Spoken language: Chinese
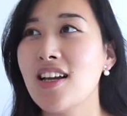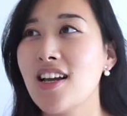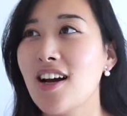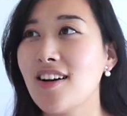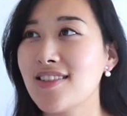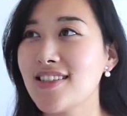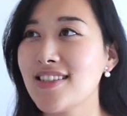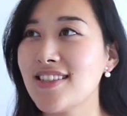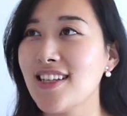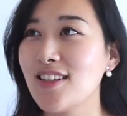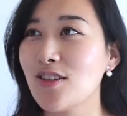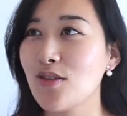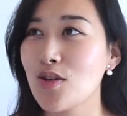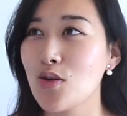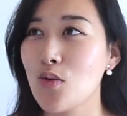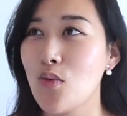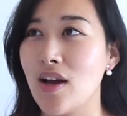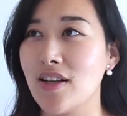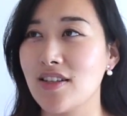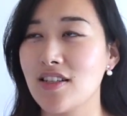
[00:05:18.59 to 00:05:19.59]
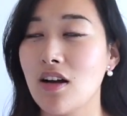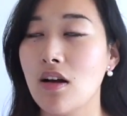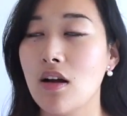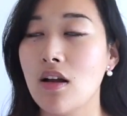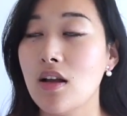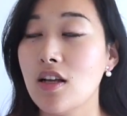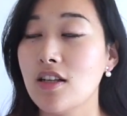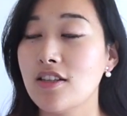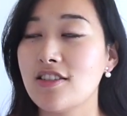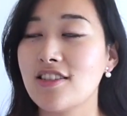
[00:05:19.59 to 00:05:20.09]
然后之前都是晚上
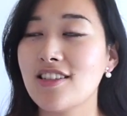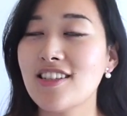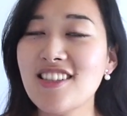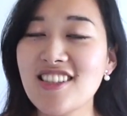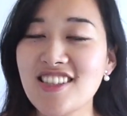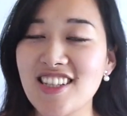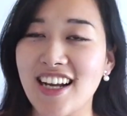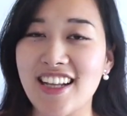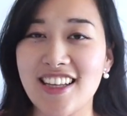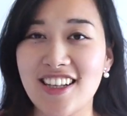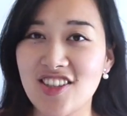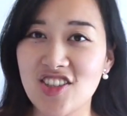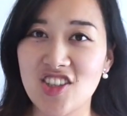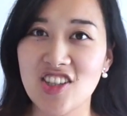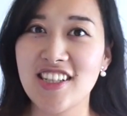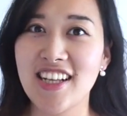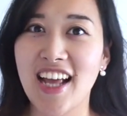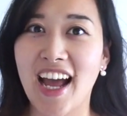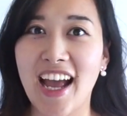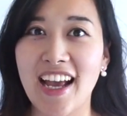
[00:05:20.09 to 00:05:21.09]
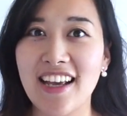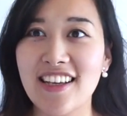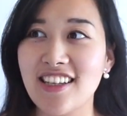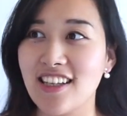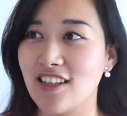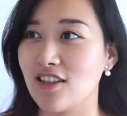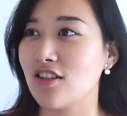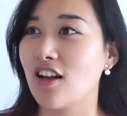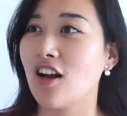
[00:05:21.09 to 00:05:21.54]
挣扎着睁开眼，